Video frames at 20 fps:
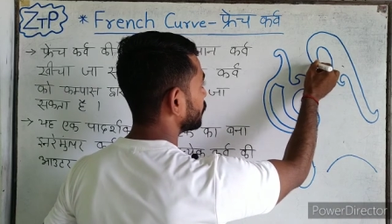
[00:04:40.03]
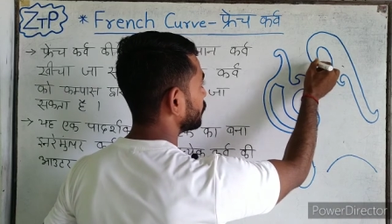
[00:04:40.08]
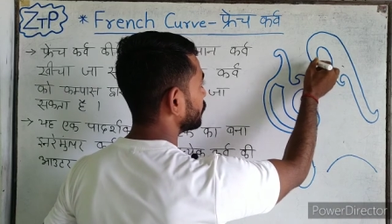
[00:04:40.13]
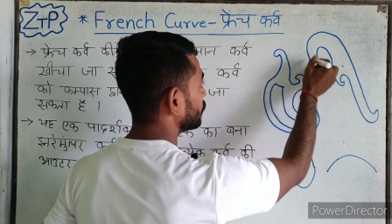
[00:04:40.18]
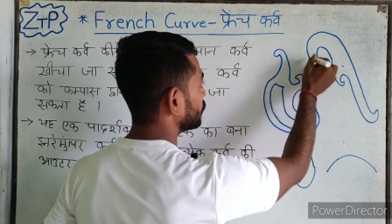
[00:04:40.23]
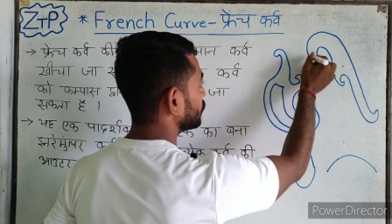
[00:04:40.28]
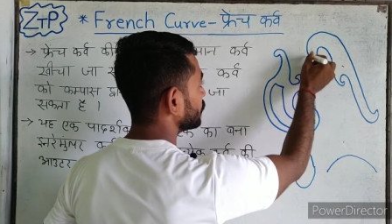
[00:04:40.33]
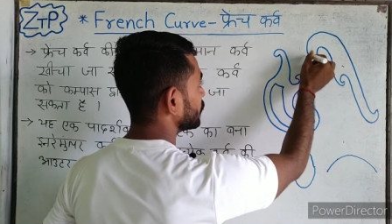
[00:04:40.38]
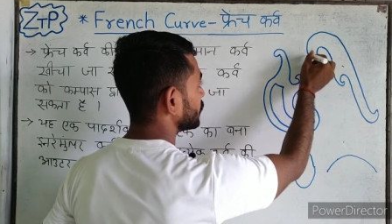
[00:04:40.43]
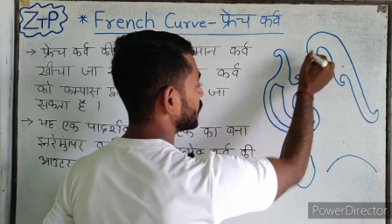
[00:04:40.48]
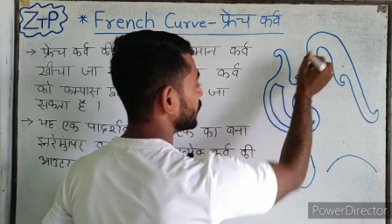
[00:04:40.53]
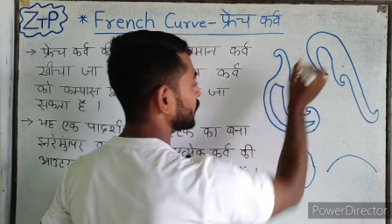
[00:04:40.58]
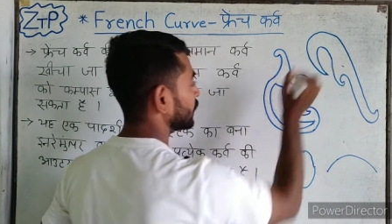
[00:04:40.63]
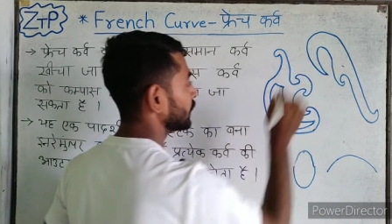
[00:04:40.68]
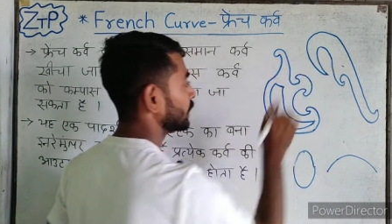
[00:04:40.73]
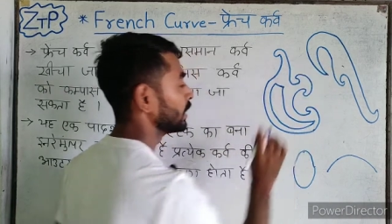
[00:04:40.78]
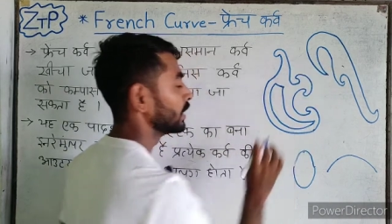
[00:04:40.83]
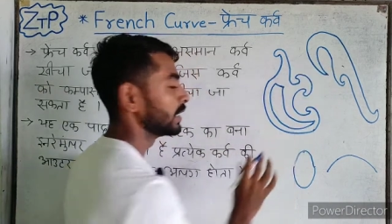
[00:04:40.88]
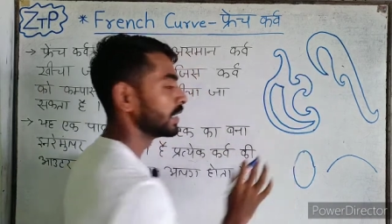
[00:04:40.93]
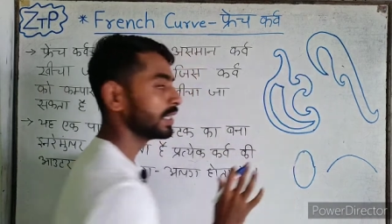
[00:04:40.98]
टू
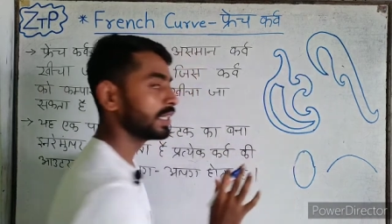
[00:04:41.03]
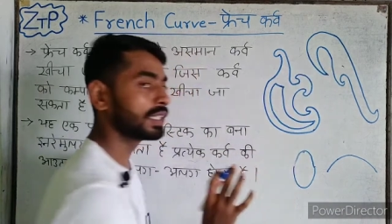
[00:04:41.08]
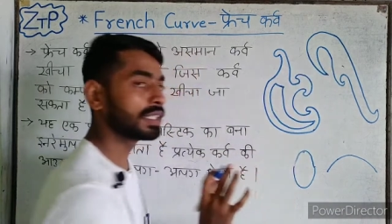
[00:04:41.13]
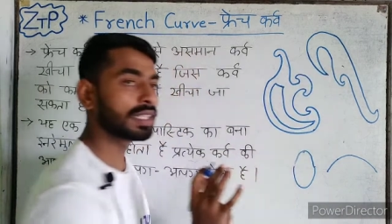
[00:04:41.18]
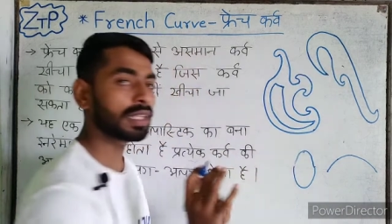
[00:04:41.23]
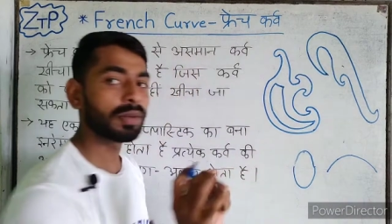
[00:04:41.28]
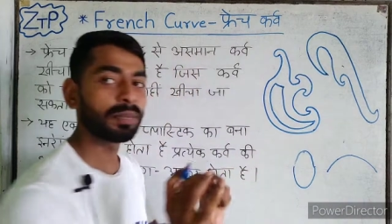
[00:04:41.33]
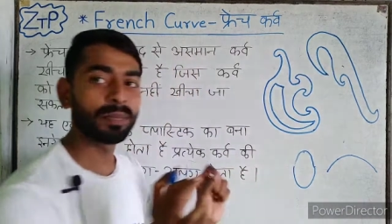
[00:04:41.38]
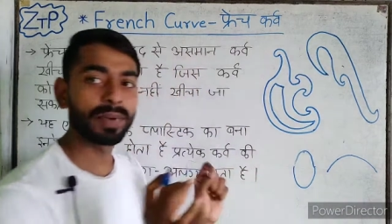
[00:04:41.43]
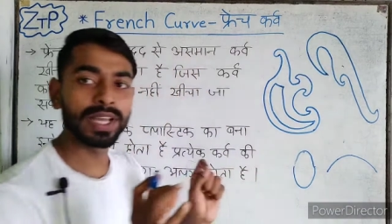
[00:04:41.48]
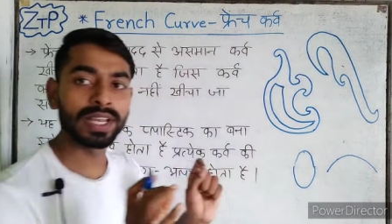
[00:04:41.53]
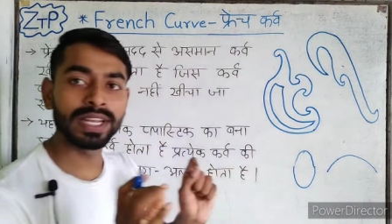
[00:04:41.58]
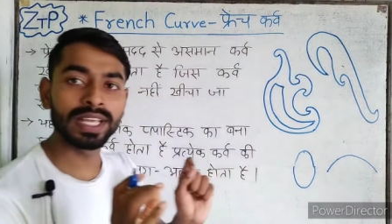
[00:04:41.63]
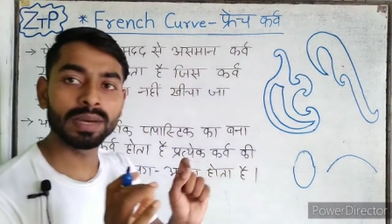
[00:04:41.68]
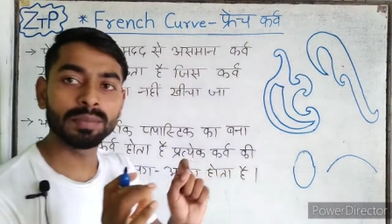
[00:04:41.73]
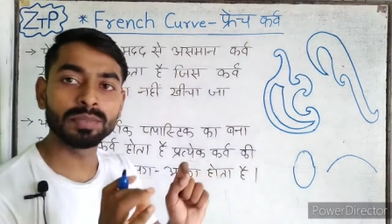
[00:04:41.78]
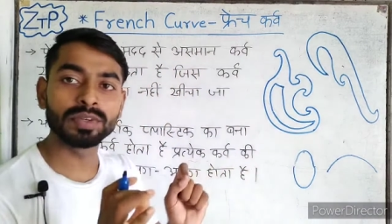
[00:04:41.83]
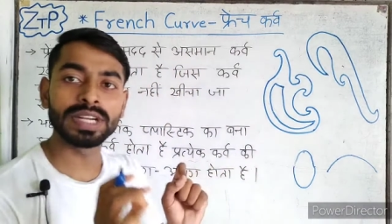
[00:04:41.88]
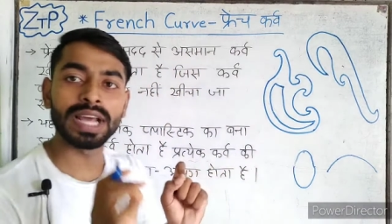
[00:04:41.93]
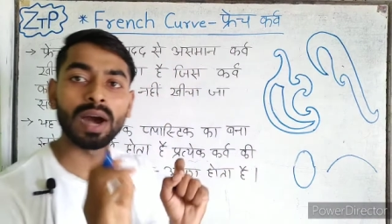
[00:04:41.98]
थ्री इस तरह
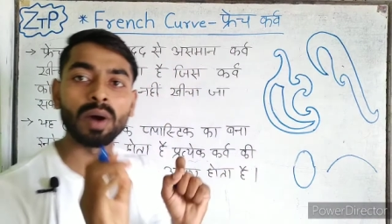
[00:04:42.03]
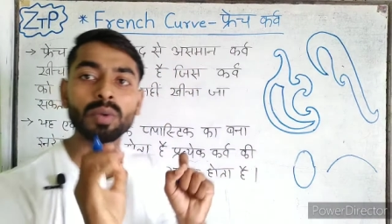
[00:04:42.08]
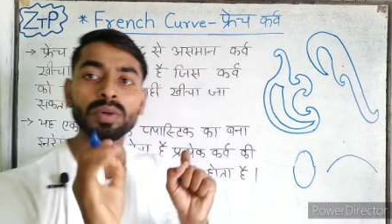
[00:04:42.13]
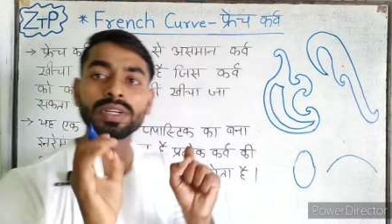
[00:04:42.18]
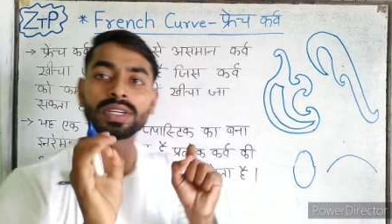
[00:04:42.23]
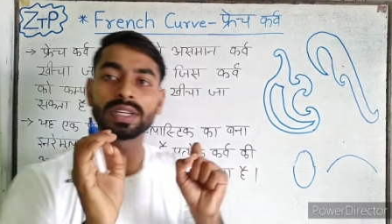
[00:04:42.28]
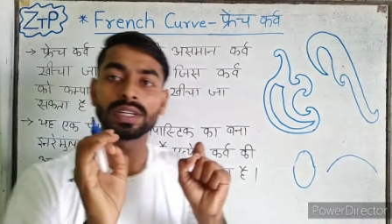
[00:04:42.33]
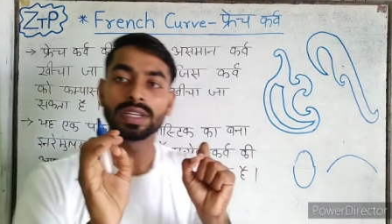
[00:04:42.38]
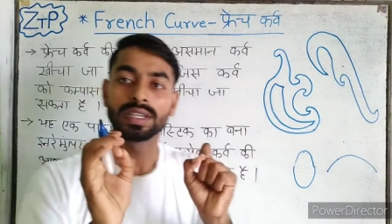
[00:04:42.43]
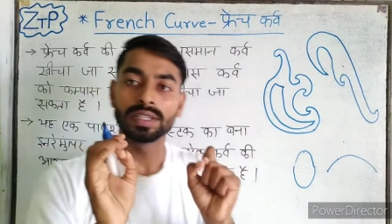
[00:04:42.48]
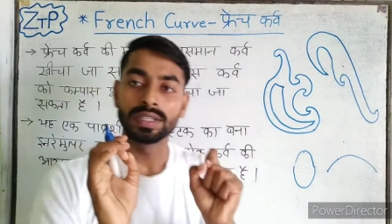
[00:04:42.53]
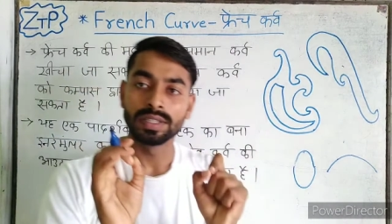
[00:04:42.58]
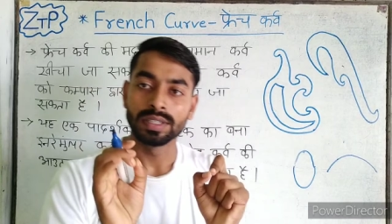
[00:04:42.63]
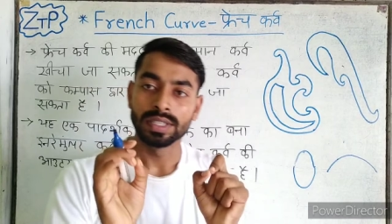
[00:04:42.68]
पहले हम डाउट